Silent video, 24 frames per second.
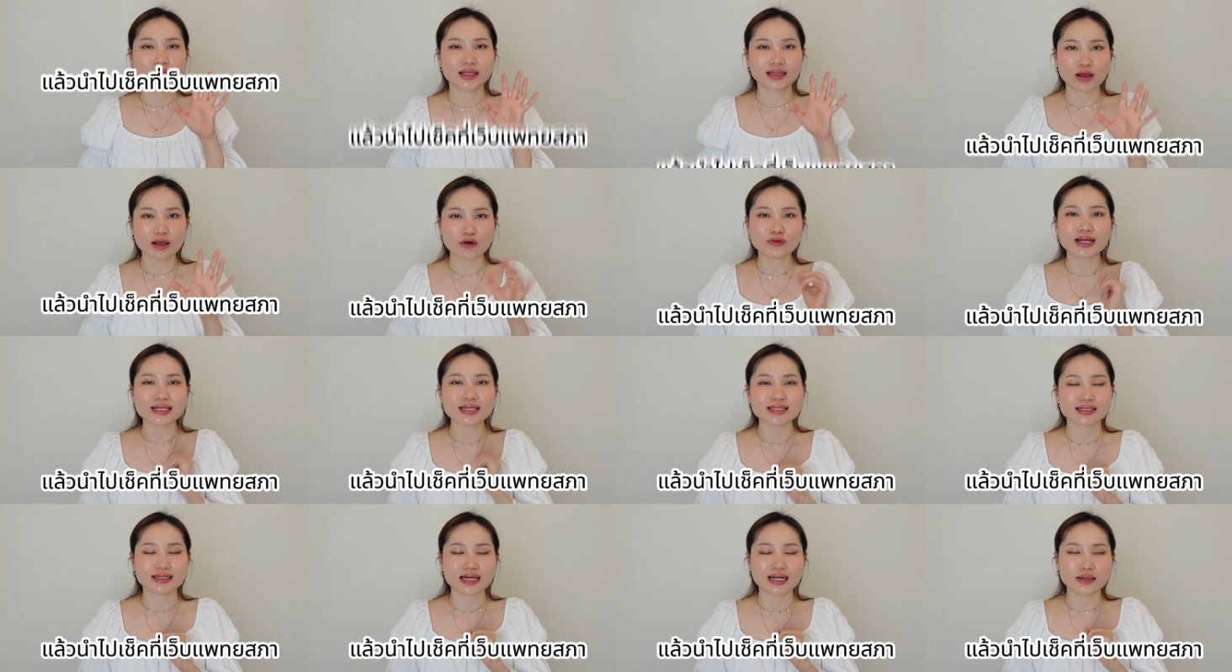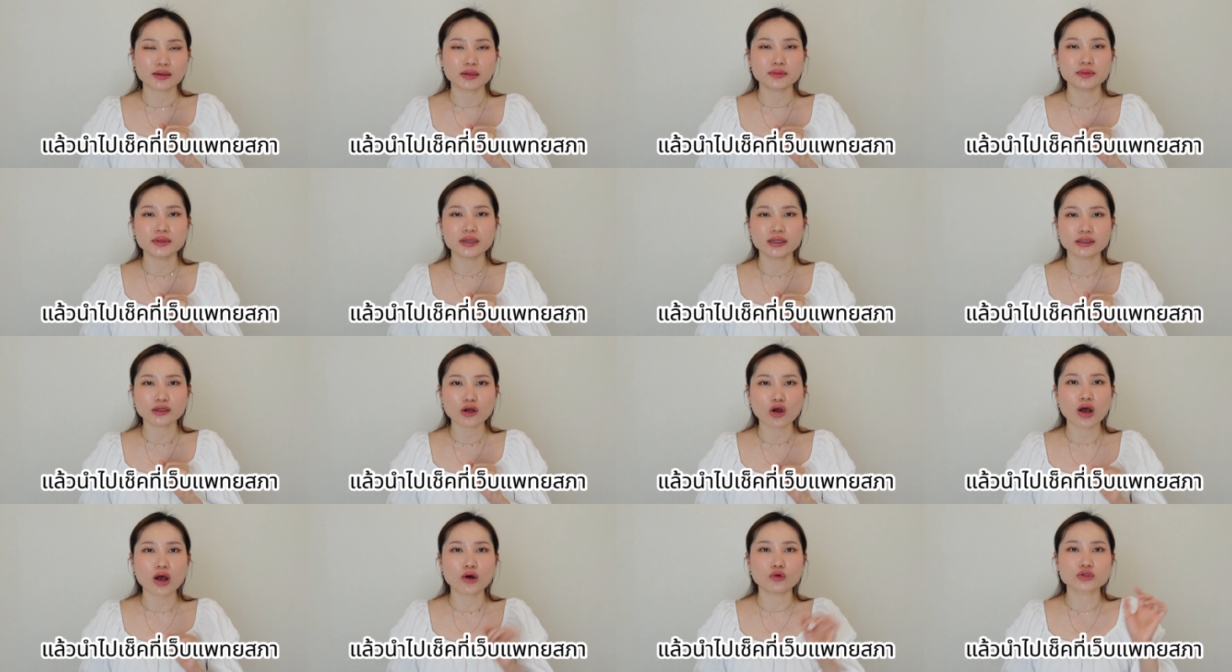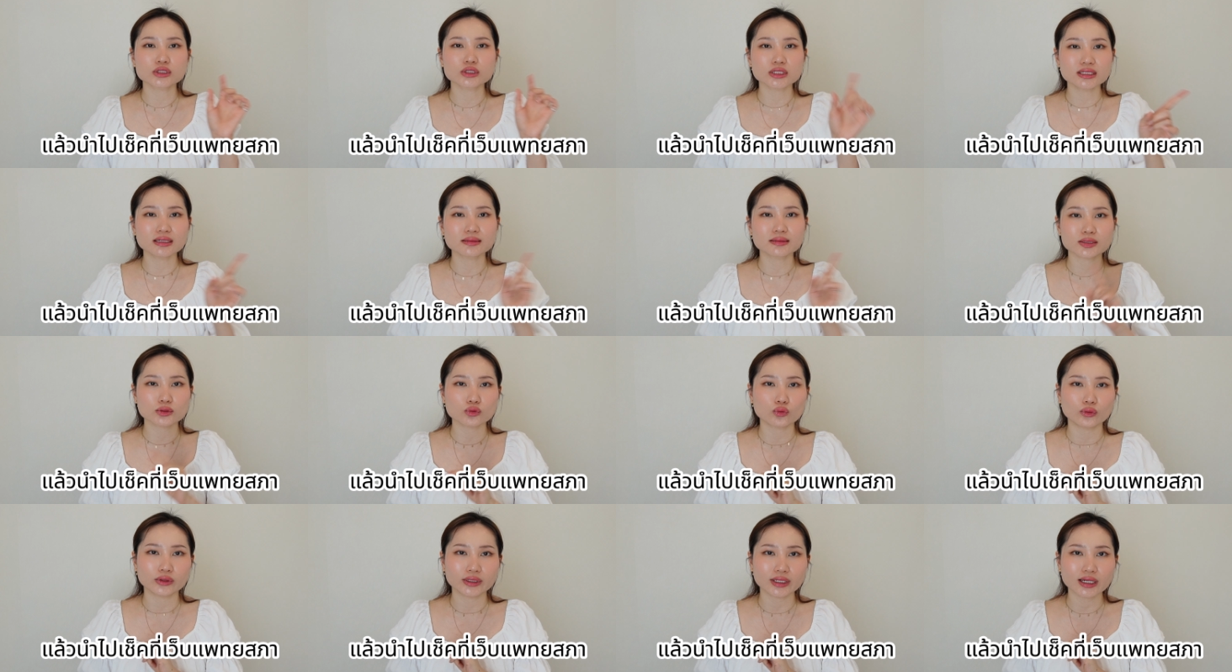แล้วหลังจากนั้นเพื่อนๆก็เอาชื่อนาม
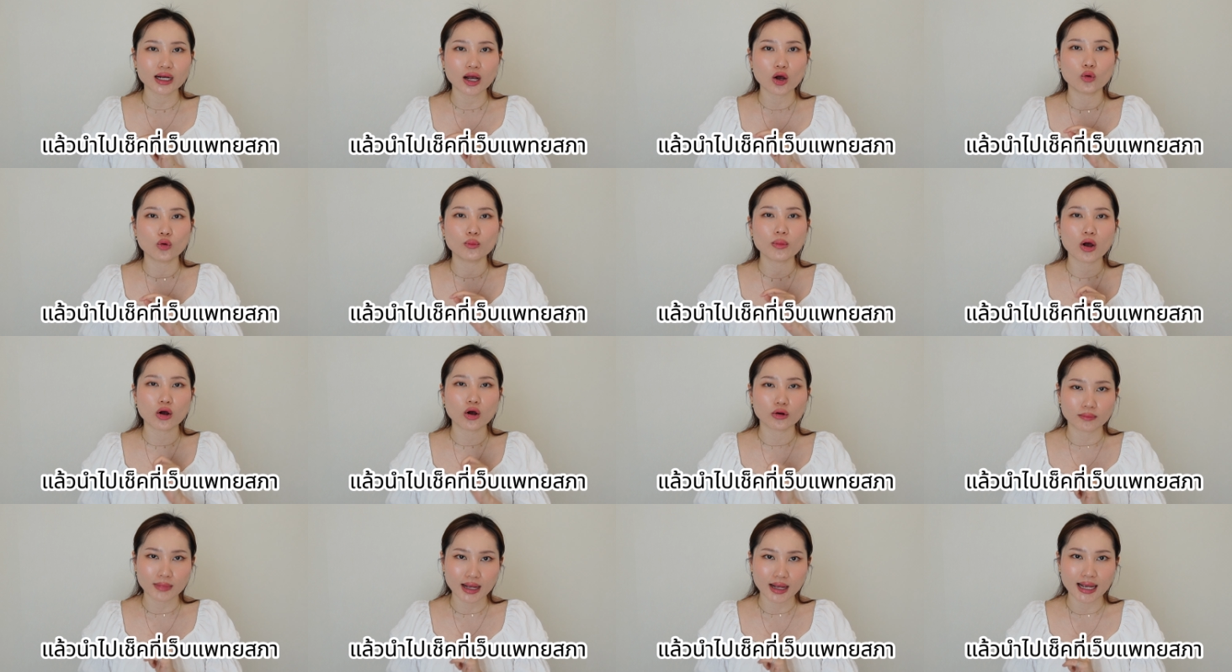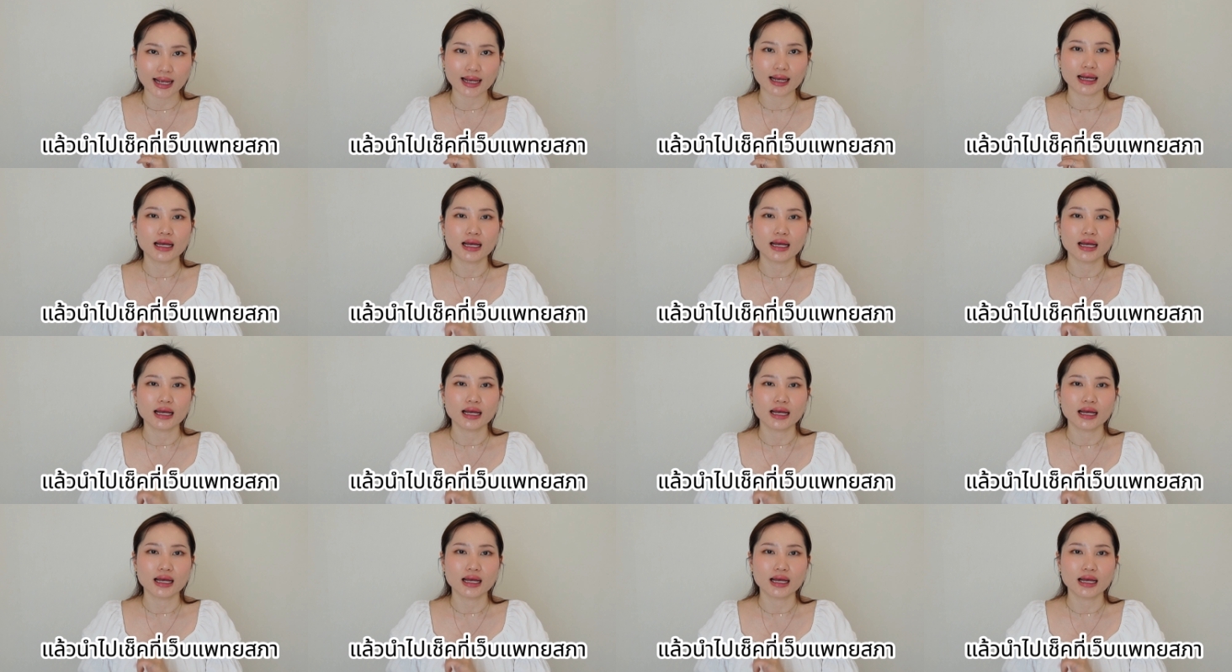สกุลที่เขาบอกมา